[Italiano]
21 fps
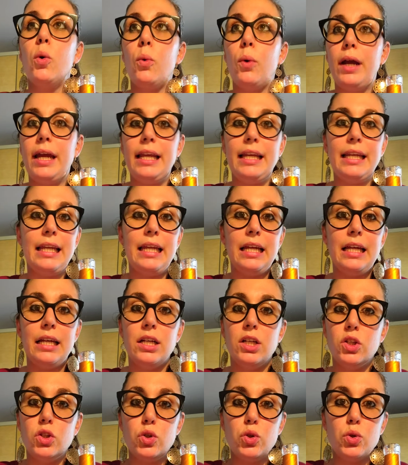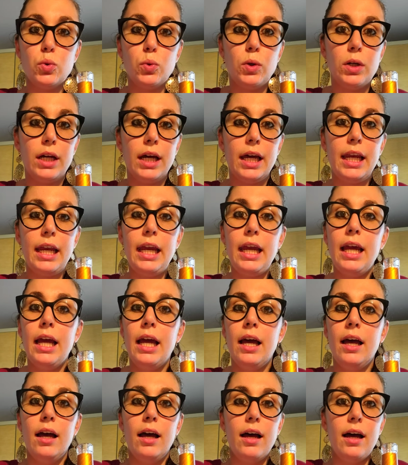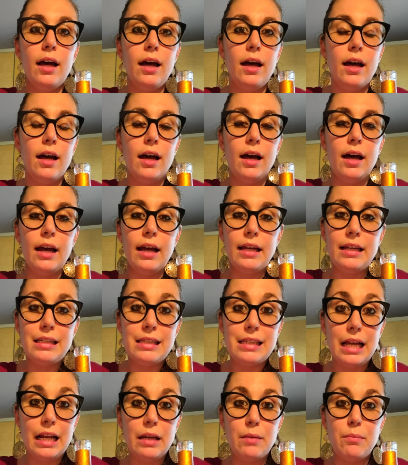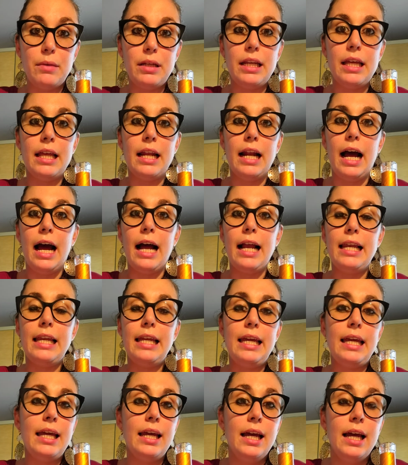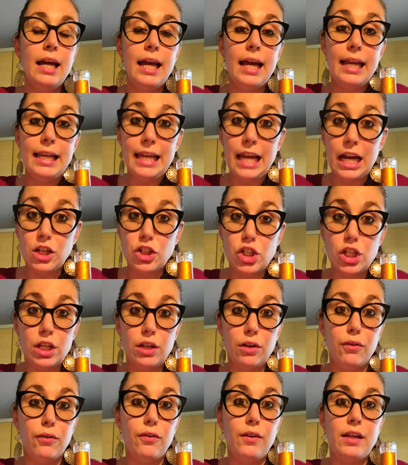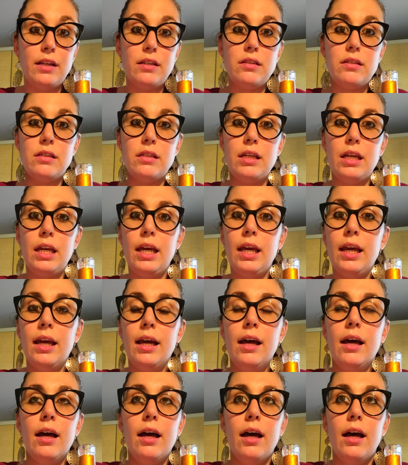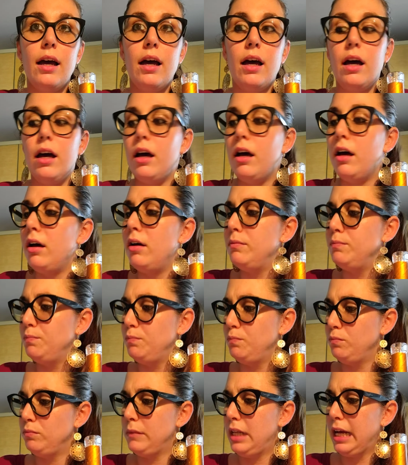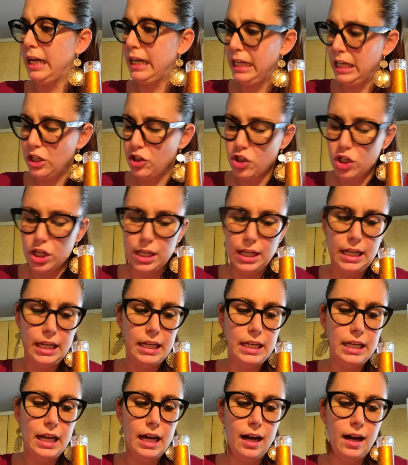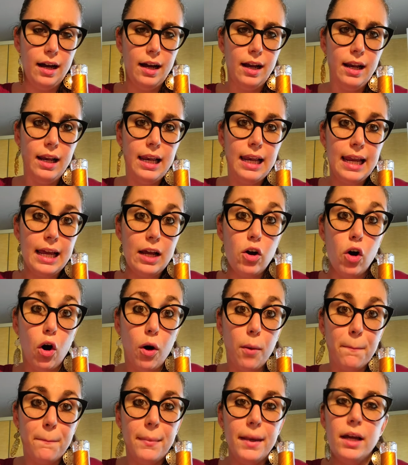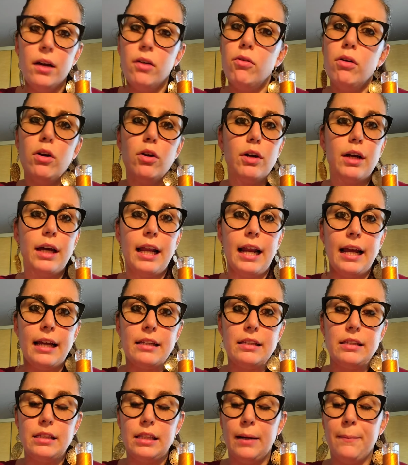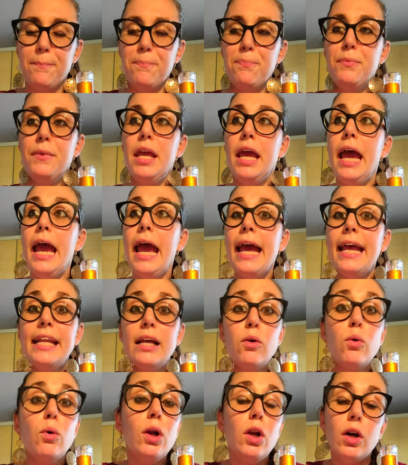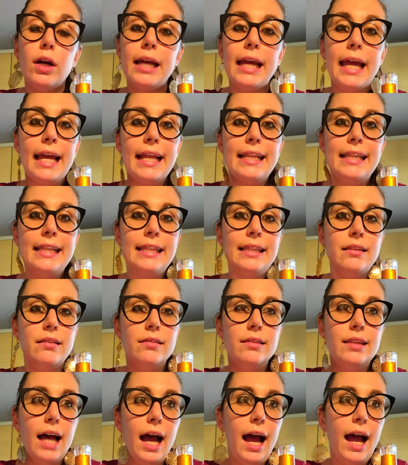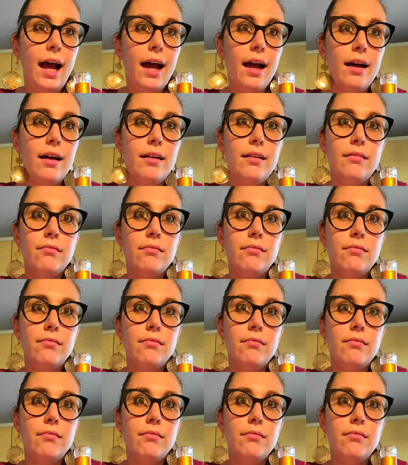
quindi zuccheri, eh, i sali minerali, gli acidi fissi, ehm, la glicerina, le gomme, quello che resta. Ed è quello che dà